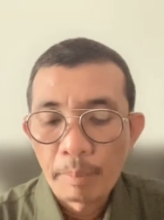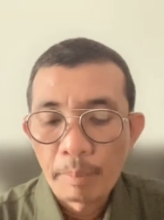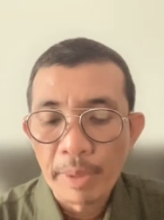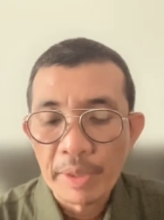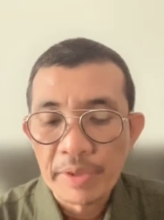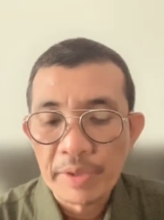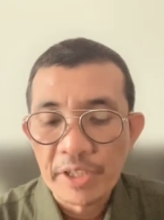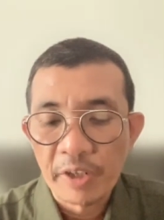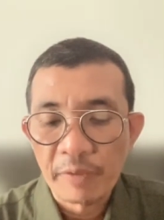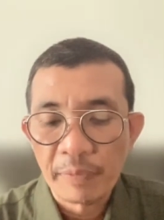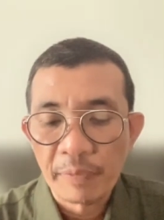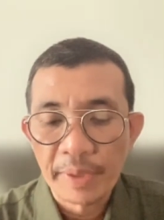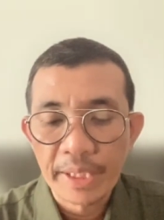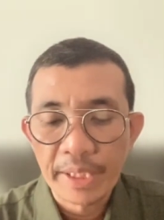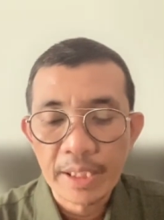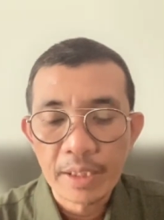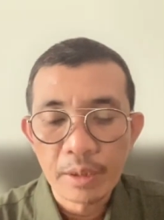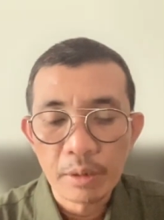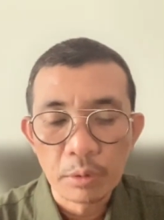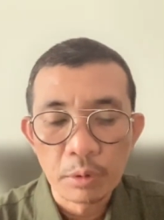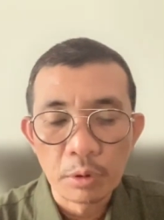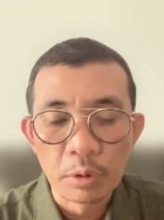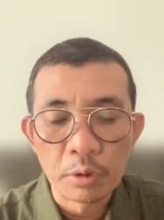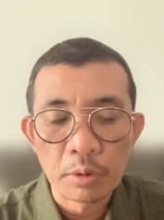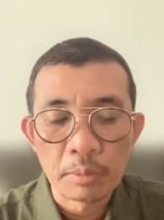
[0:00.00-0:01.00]
basic fee
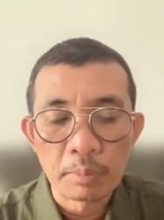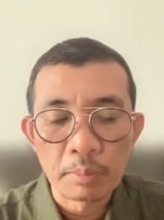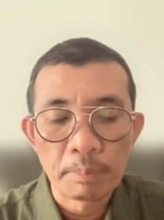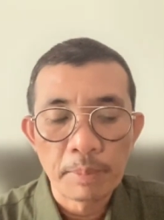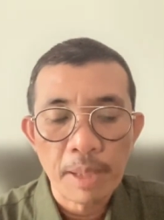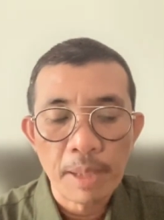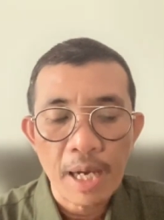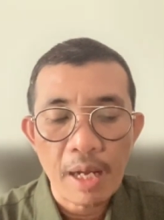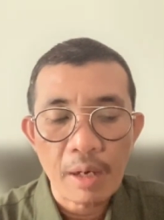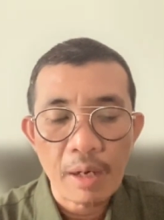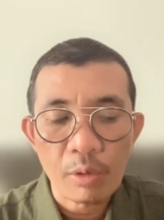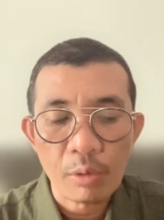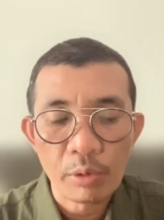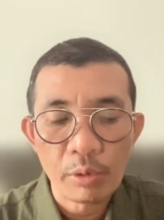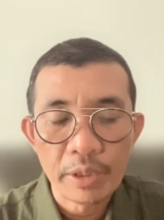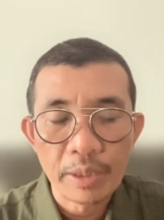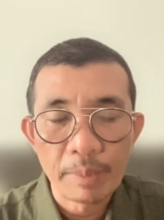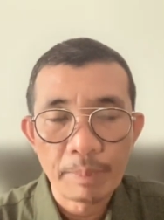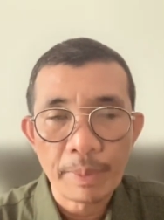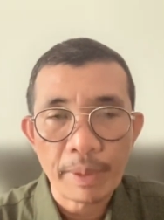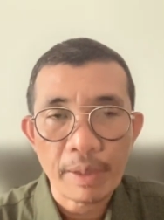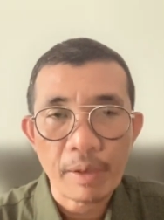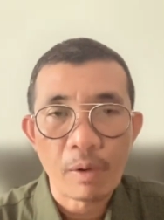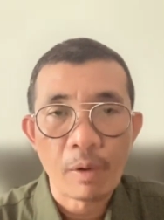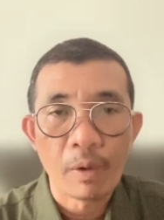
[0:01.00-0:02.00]
itu baru
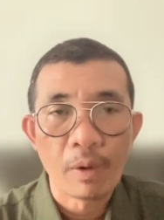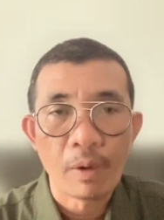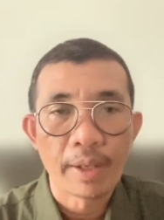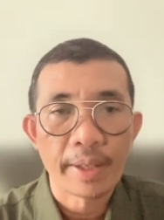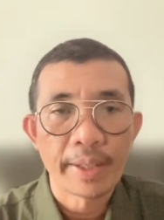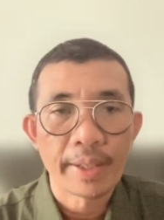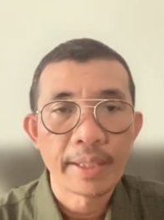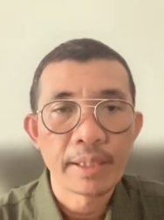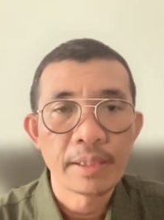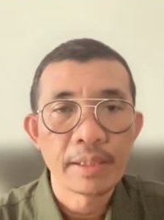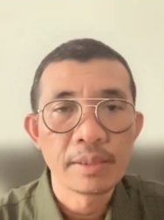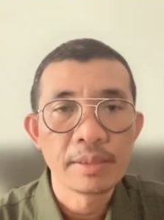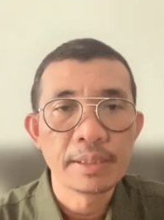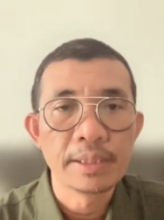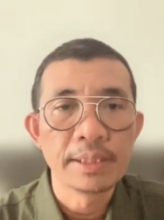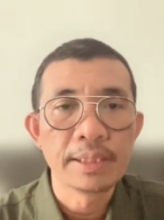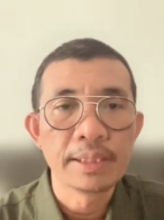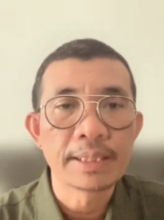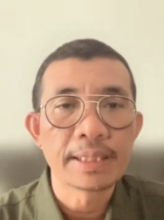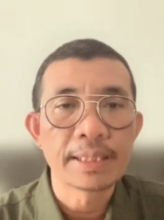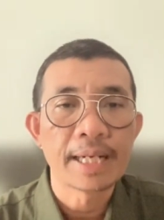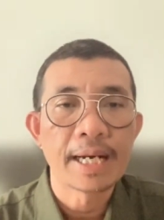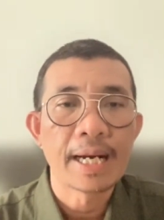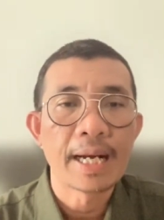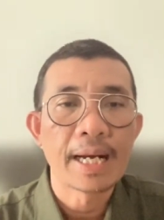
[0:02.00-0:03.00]
diperoleh
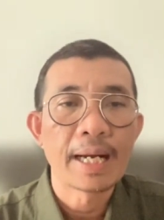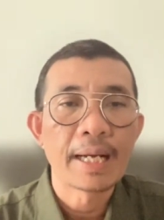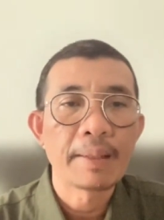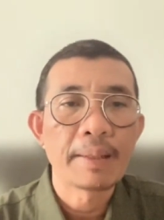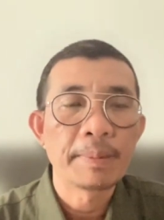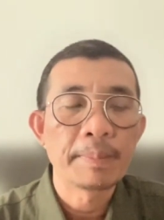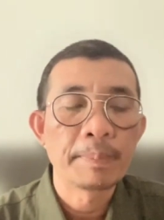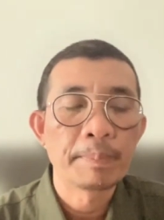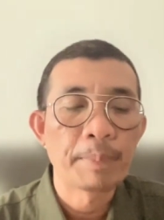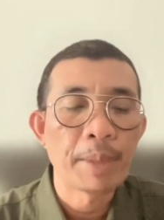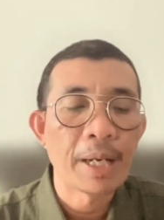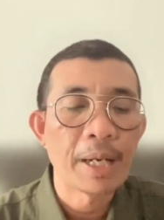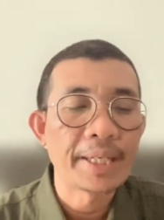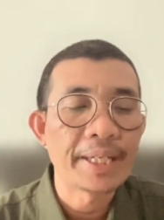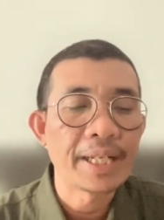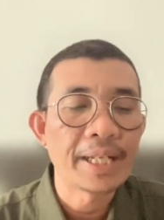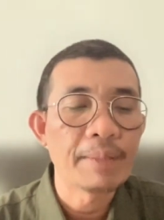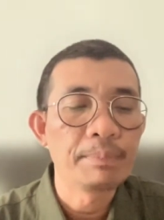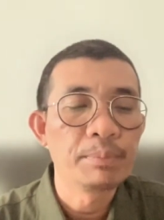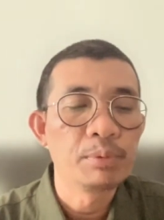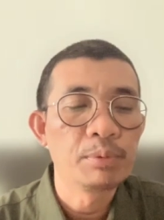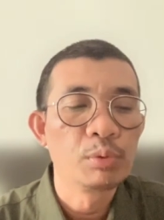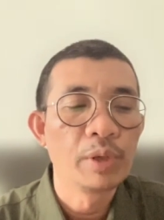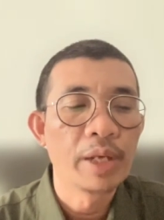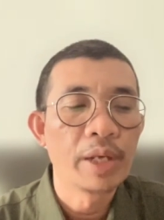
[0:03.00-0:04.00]
jika pada
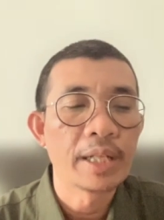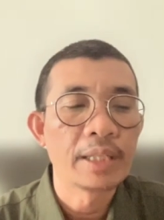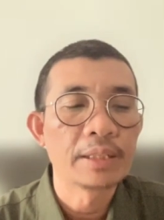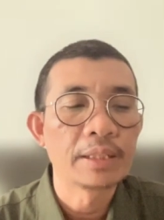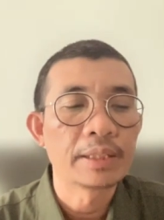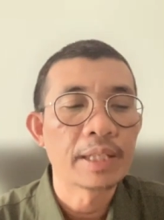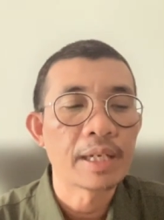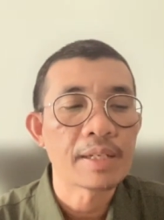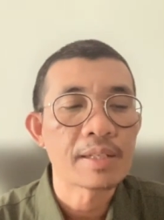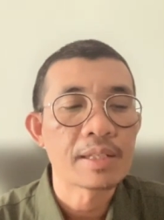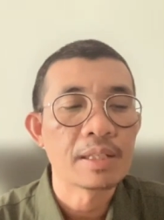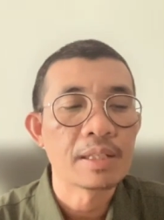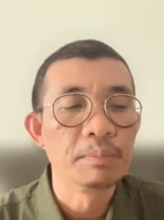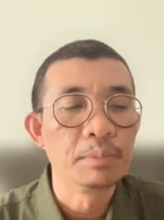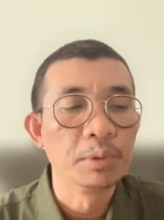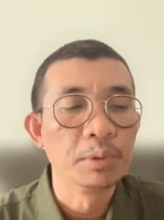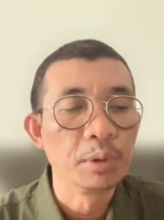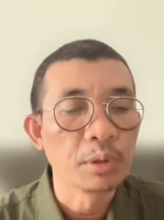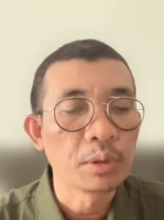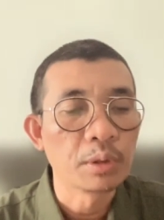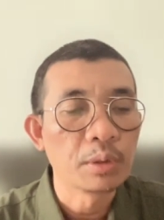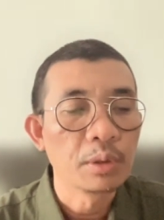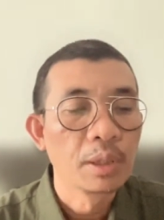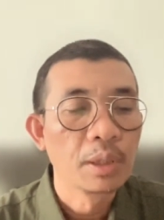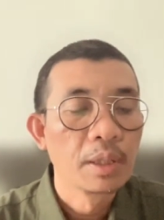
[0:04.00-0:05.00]
bulan
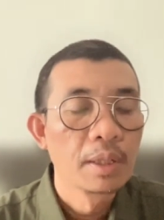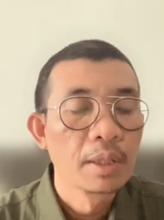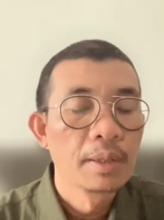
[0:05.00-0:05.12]
tersebut